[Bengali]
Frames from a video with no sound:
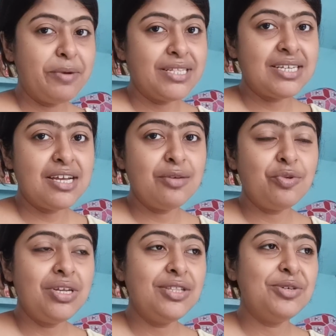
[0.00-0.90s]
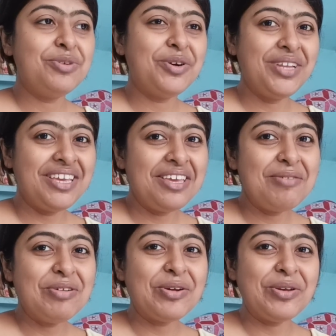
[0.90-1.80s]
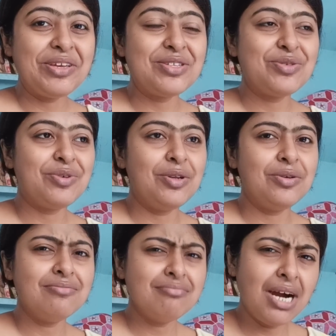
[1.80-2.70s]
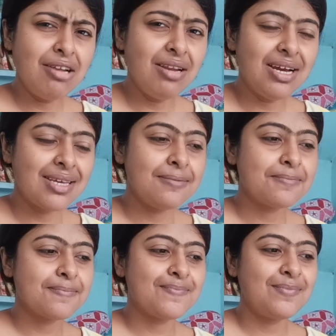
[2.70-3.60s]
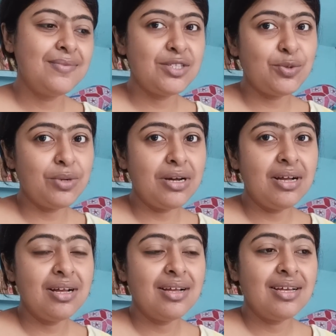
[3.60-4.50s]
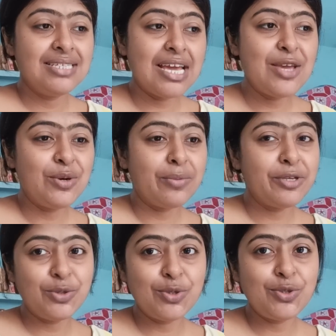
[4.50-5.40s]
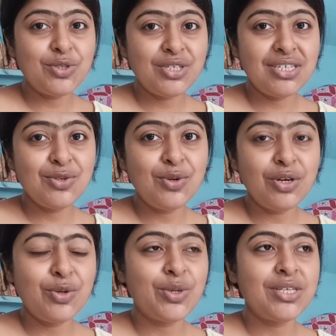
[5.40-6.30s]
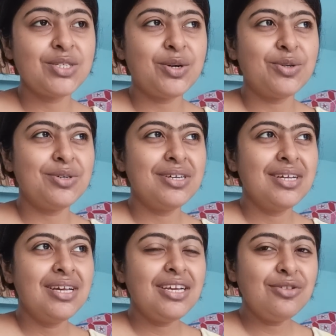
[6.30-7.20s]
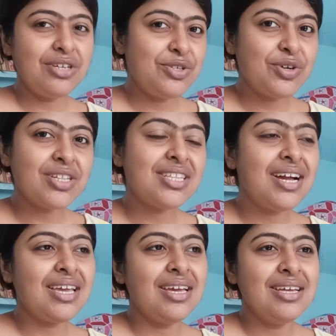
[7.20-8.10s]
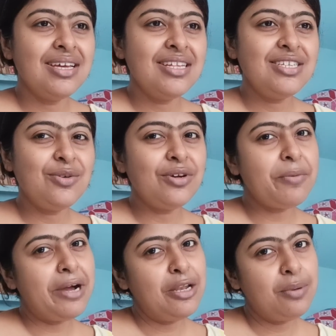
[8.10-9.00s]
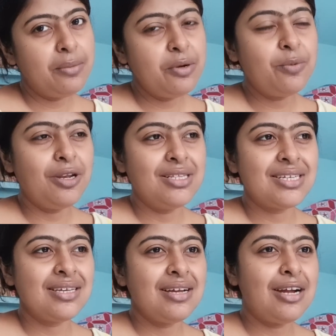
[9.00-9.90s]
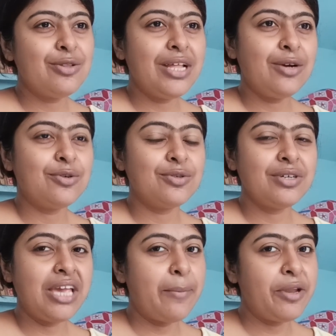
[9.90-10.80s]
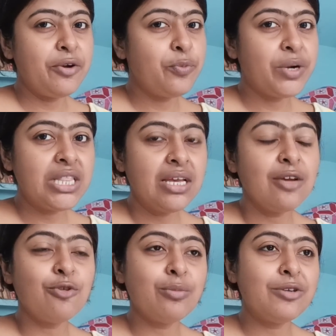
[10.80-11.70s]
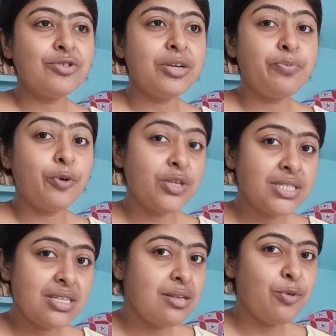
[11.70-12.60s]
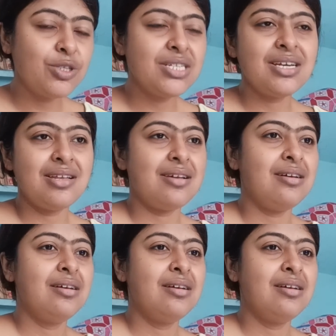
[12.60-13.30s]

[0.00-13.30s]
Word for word: মাছ খাই না বলে তোমরা অনেকেই আমাকে অনেক কিছু বলো ভালো লাগে যে তোমরা যাই হোক আমার ছোট ছোট জিনিসগুলোকে নোটিস করো কিন্তু কিছু কথা থাকে যেগুলোকে ভালোভাবেও বলা যায় কারণ দেখো ক্যামেরার ওপর থেকে কোনো মানুষের পরিস্থিতি বোঝা যায় না